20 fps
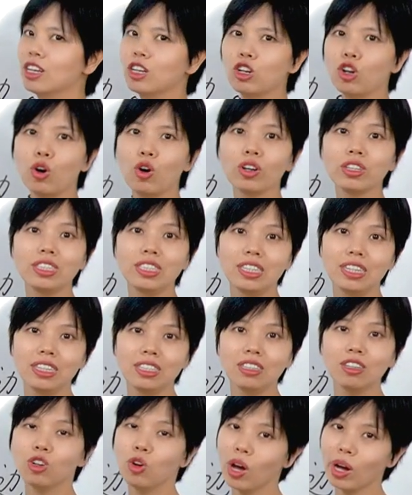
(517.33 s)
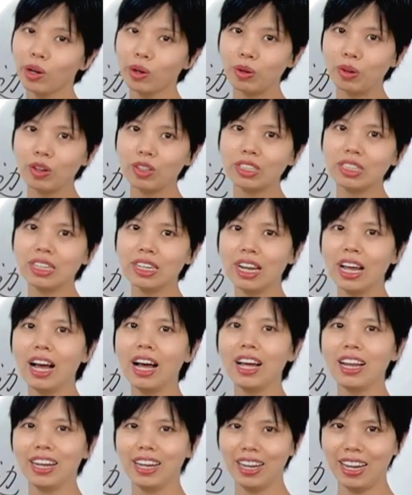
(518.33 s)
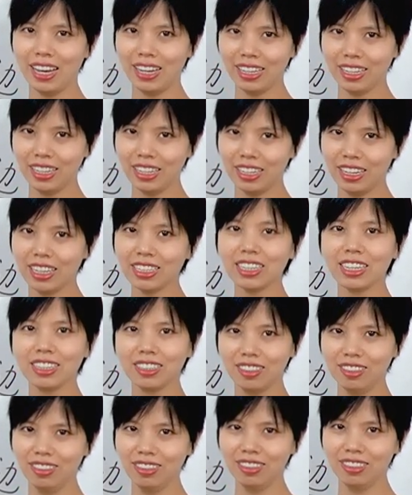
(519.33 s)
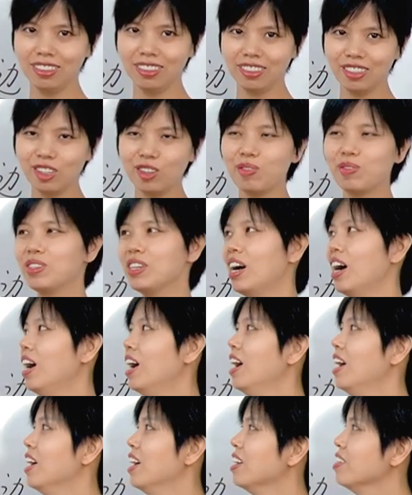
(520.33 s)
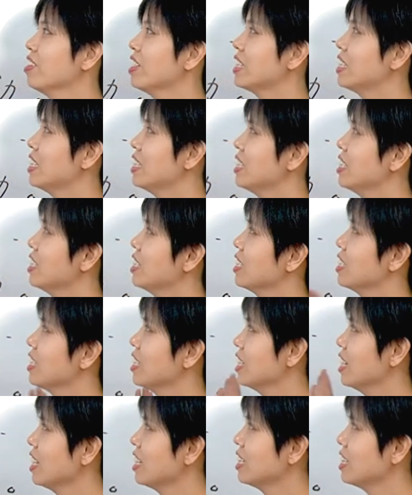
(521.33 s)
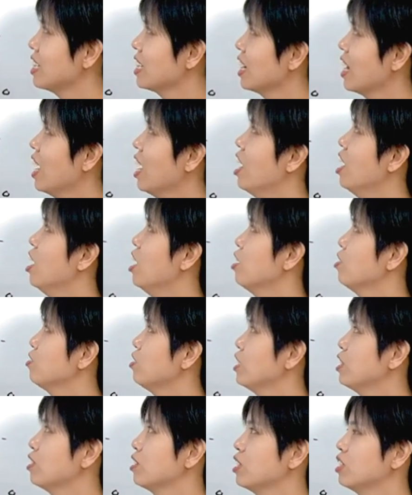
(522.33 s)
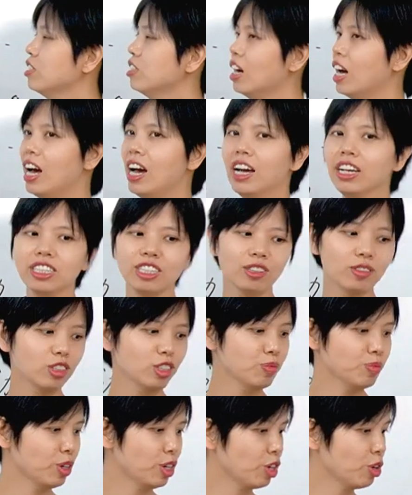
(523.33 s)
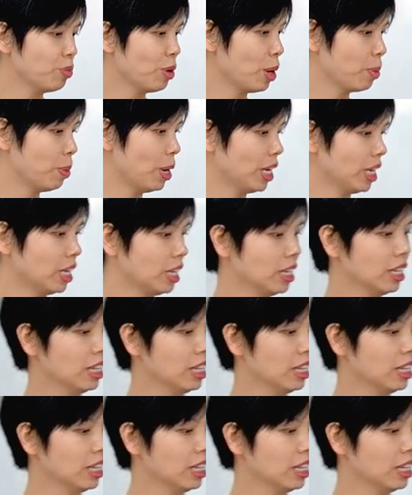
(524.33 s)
nó chính từ loại của nó chính là để, là danh từ. Đúng chưa? Vậy thì trên đây chính là phần thứ hai trong từ mới của bài bảy.